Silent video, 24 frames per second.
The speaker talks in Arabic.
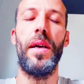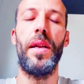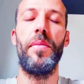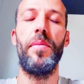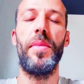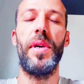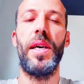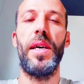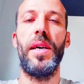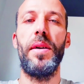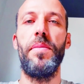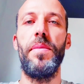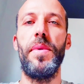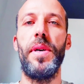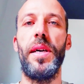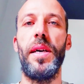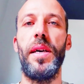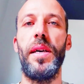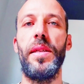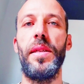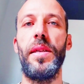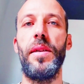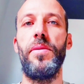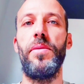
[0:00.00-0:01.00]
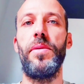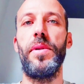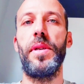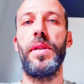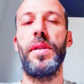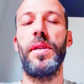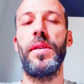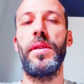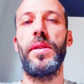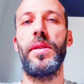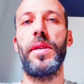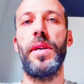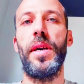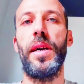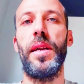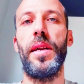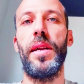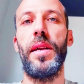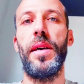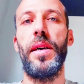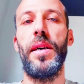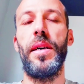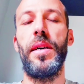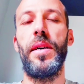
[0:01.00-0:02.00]
المحبة هذا الورد إن شاء
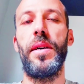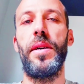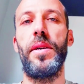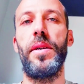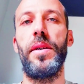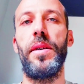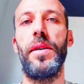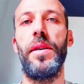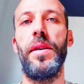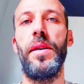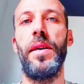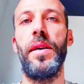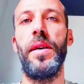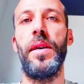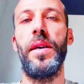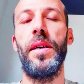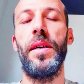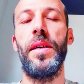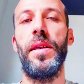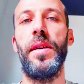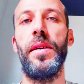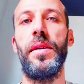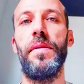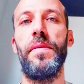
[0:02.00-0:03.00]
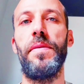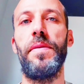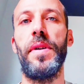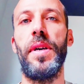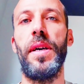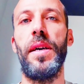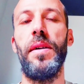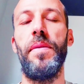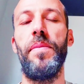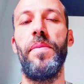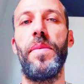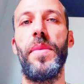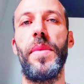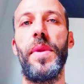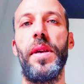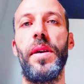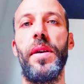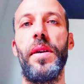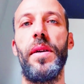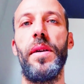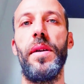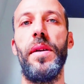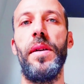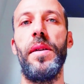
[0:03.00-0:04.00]
الله آه، ينفع
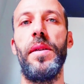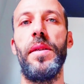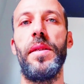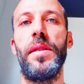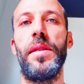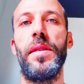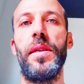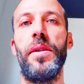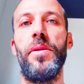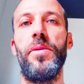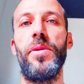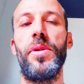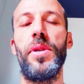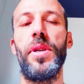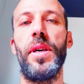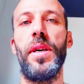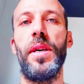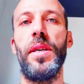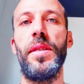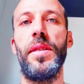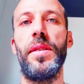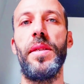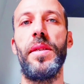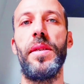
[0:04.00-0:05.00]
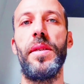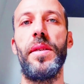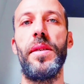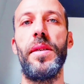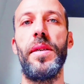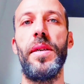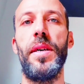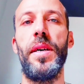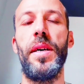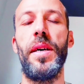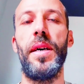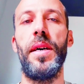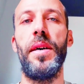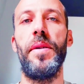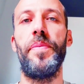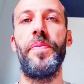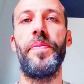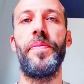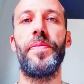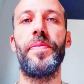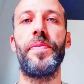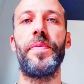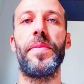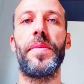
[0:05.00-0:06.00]
للزوجات
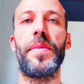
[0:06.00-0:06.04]
آه،